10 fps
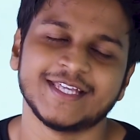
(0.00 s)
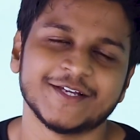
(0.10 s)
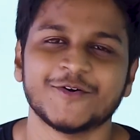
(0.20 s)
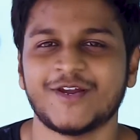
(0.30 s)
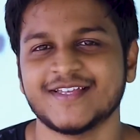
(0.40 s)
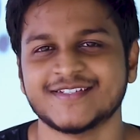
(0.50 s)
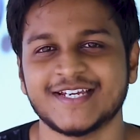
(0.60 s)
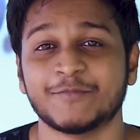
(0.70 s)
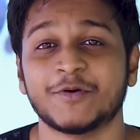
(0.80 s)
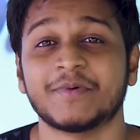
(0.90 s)
ఈ
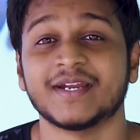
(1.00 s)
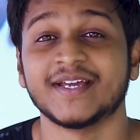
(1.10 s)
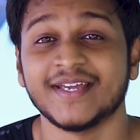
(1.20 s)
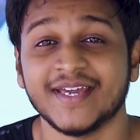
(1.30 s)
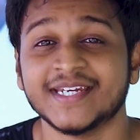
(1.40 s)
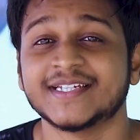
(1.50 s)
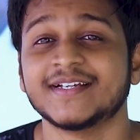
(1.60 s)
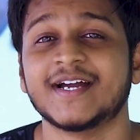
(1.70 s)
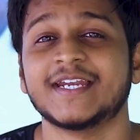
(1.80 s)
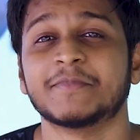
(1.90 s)
కొల్లాజన్ ఏమో మన
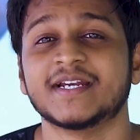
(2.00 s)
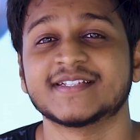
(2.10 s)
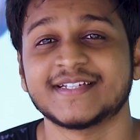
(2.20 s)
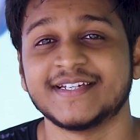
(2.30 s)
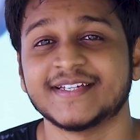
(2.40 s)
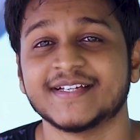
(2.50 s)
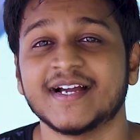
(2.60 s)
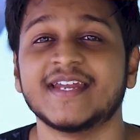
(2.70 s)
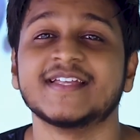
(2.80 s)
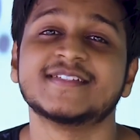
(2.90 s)
హెయిర్కి కానీ మన స్కిన్కి
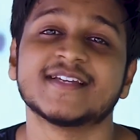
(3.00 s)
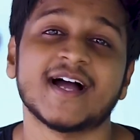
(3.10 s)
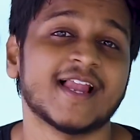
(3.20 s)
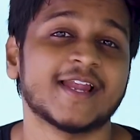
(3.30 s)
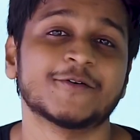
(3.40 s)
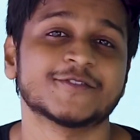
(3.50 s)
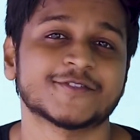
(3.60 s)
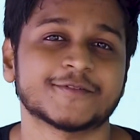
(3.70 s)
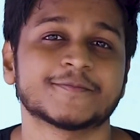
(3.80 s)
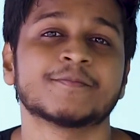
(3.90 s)
కానీ చాలా
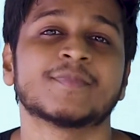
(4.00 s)
అవసరం